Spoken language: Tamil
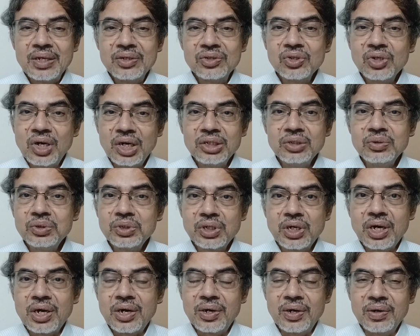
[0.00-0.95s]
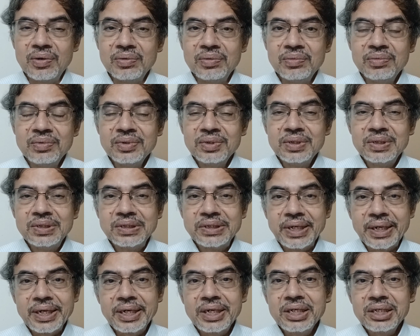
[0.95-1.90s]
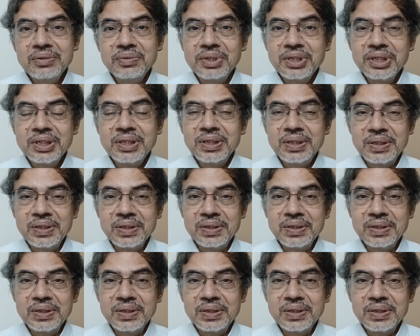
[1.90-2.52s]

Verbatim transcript: ஸோ அது ஒரு காரணம் செகண்டு வந்து